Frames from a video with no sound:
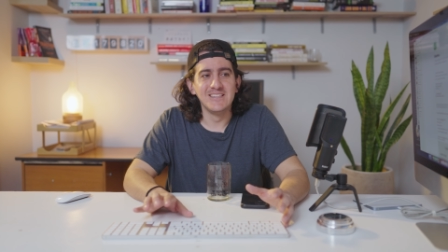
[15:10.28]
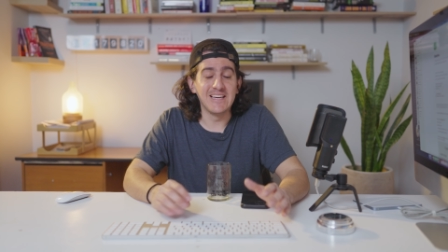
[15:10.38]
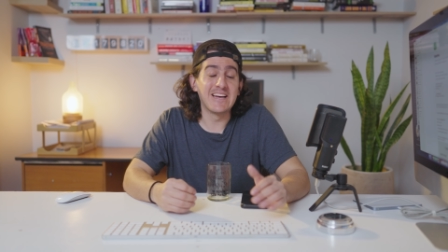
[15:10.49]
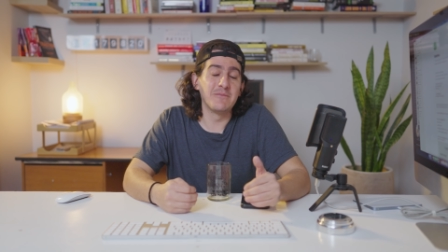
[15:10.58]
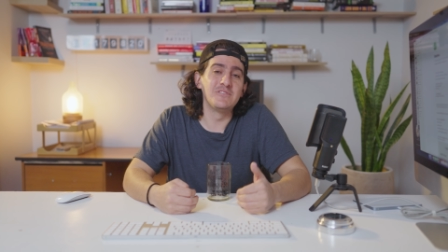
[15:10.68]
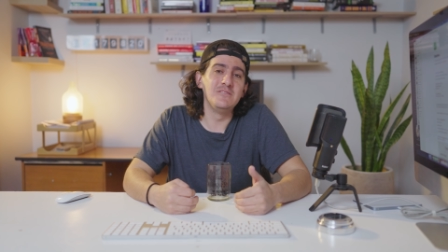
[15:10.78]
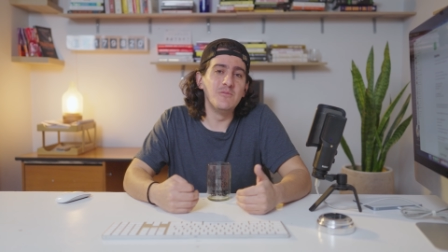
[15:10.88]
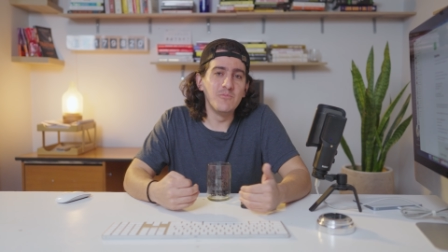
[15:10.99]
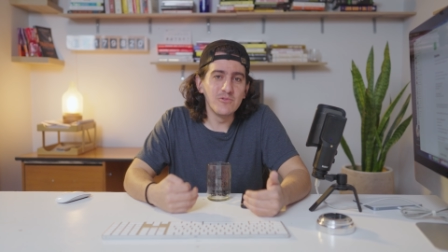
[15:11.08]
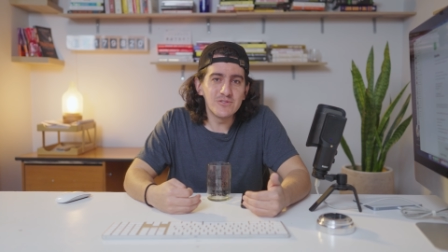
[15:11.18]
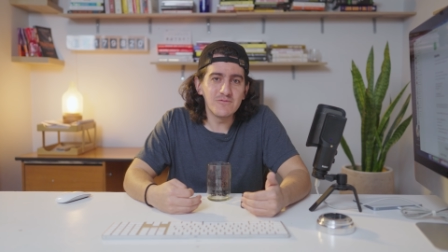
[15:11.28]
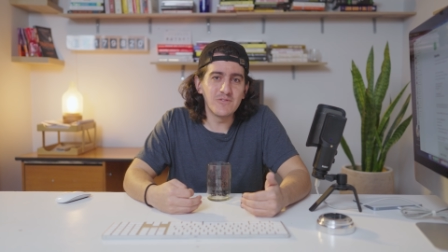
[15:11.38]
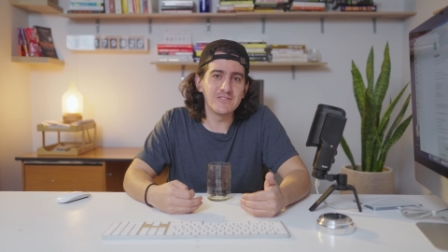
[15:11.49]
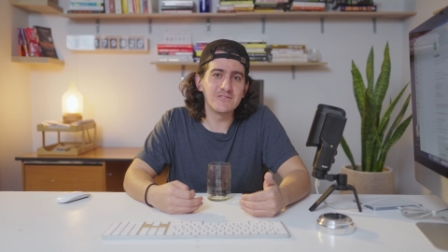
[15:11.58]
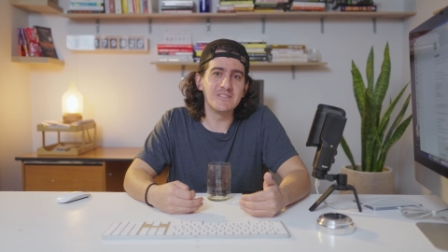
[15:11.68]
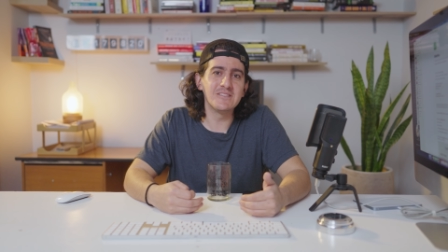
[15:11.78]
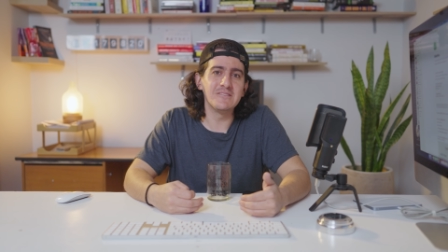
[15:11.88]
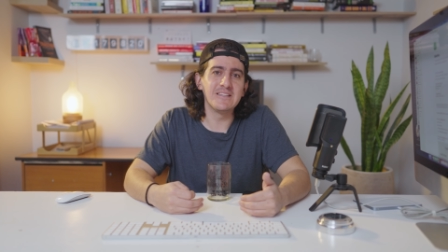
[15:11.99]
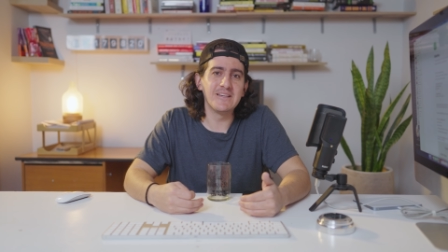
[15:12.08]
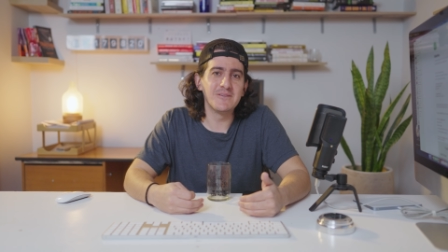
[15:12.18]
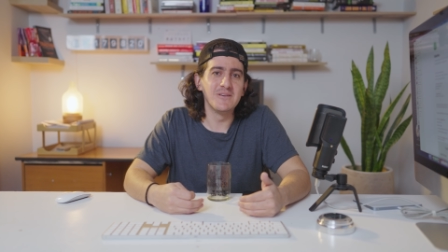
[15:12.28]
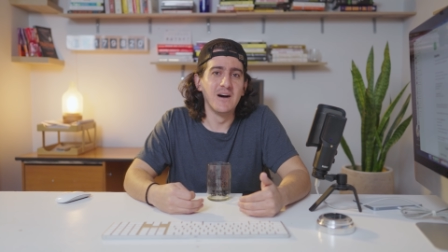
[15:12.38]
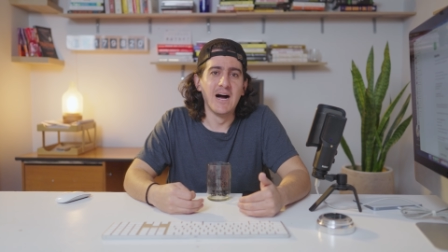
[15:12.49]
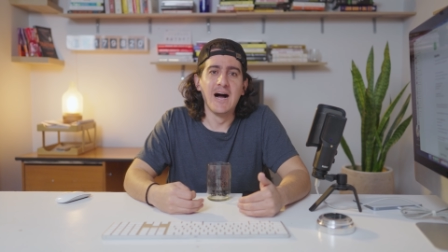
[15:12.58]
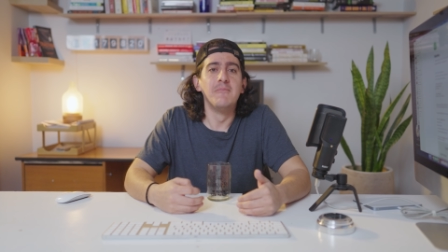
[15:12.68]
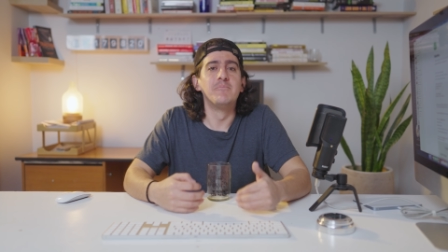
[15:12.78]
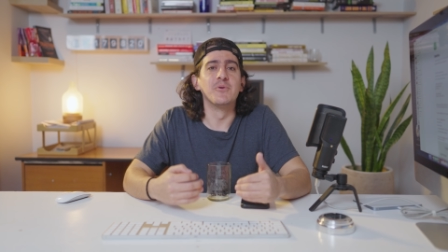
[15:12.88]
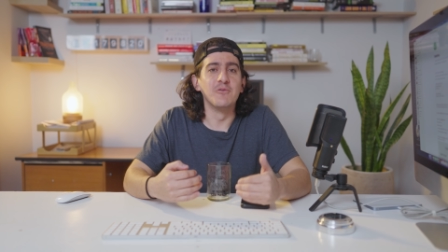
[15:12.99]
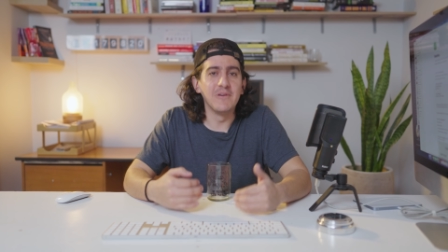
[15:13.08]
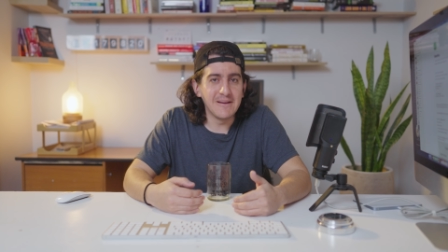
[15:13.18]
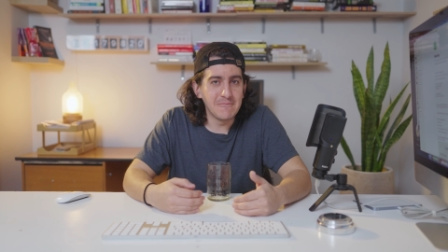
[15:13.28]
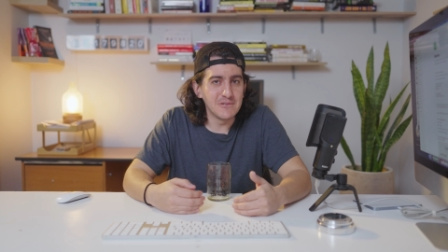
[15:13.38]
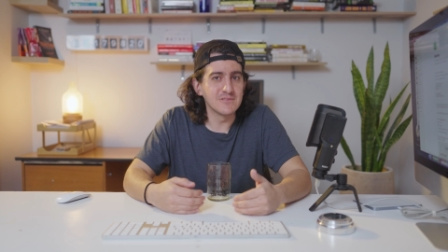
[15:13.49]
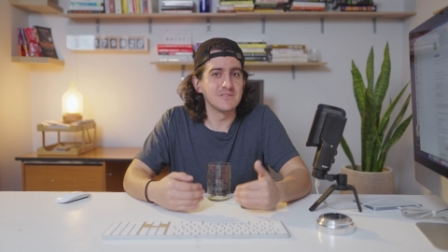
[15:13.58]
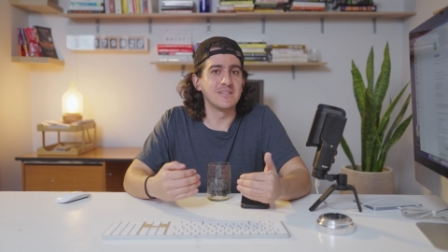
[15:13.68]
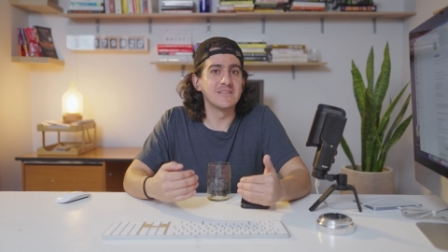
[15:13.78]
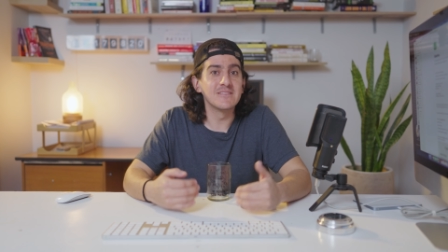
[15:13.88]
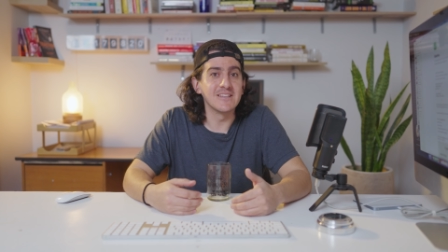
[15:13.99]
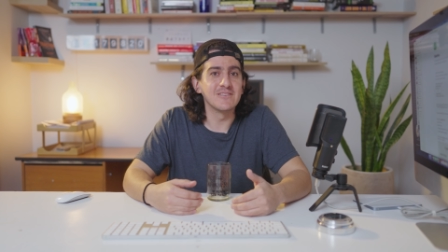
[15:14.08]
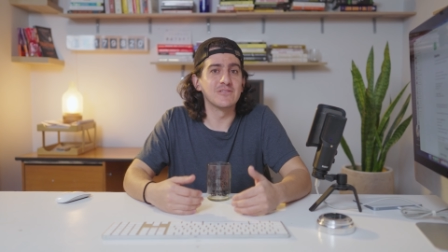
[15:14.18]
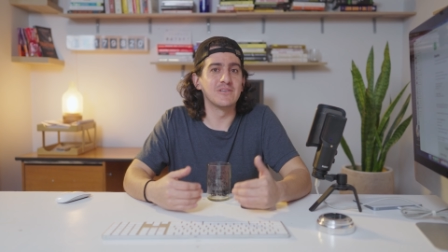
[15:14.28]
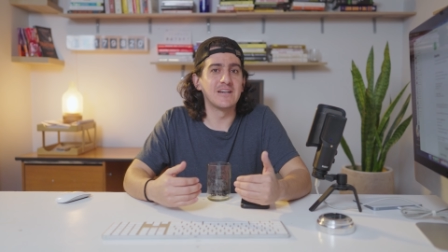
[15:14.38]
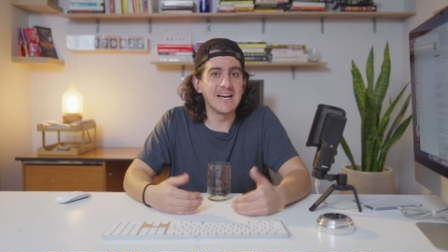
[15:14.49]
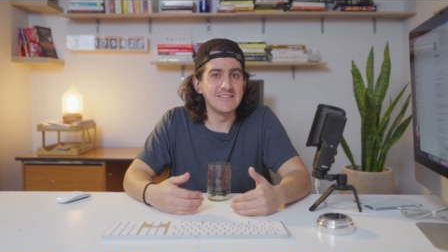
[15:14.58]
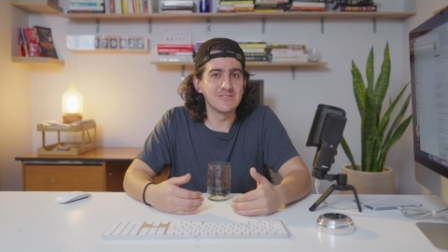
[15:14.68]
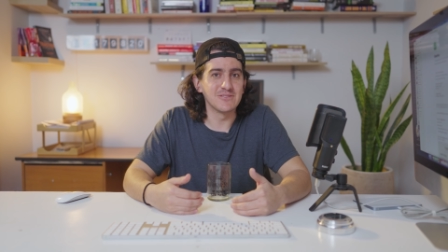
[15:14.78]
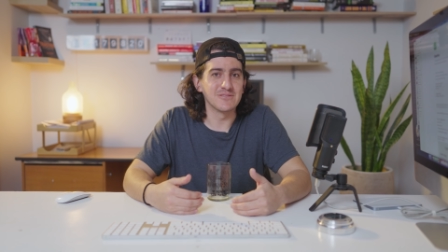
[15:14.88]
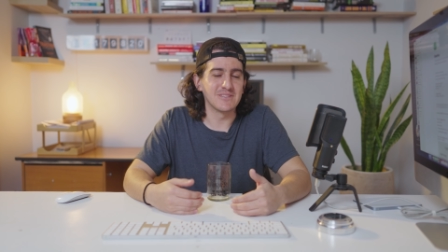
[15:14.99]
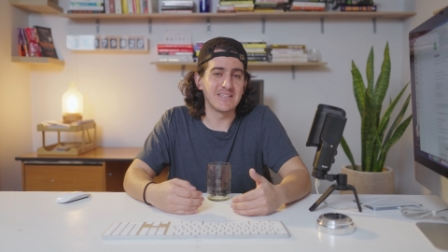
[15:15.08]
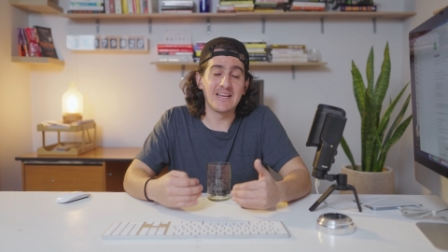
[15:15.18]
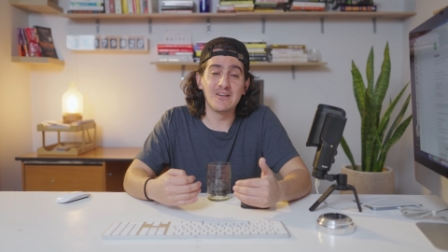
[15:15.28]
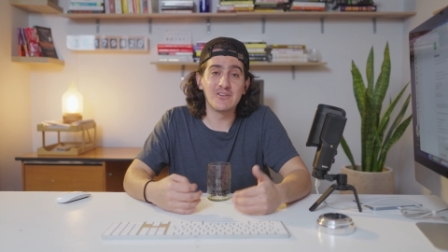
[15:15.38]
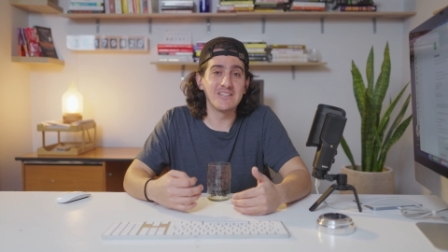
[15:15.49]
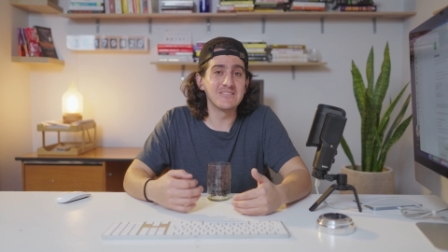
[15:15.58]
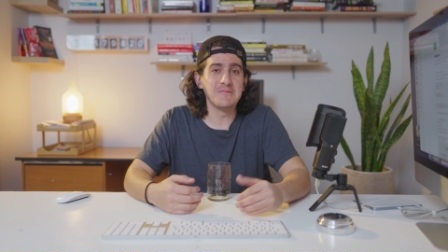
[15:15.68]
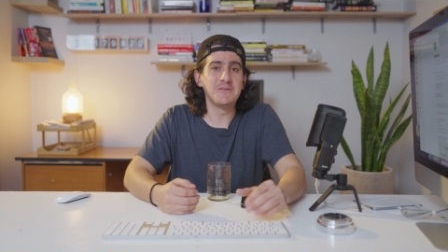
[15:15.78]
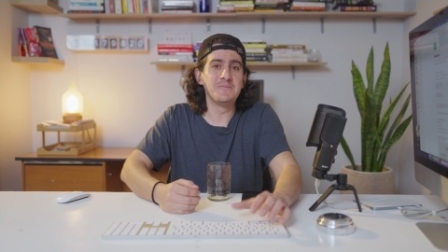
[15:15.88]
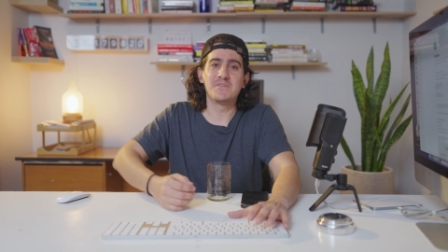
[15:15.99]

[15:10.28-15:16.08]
ya que pusimos mucho esfuerzo en este video, probemos distintos ganchos. ¿Y qué es lo que hacemos?